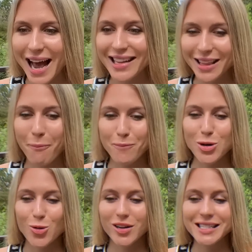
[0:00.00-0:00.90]
это
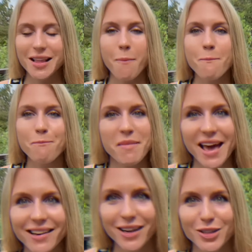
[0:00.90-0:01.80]
просто
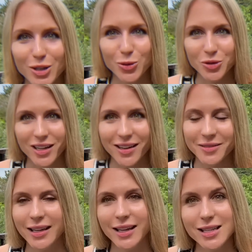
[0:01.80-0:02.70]
мега круто.
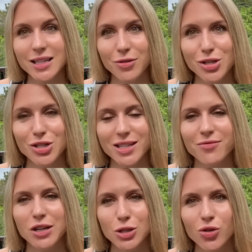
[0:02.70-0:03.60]
Если вы сейчас
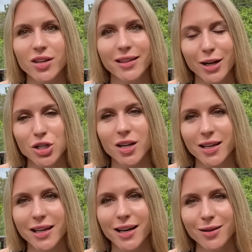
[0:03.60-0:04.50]
в восторге так же,
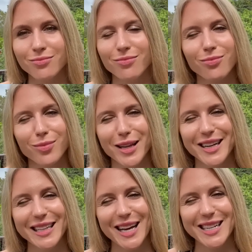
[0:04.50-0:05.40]
как и я,
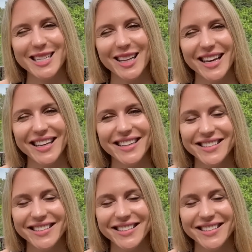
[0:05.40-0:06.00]
благодарочка лайк.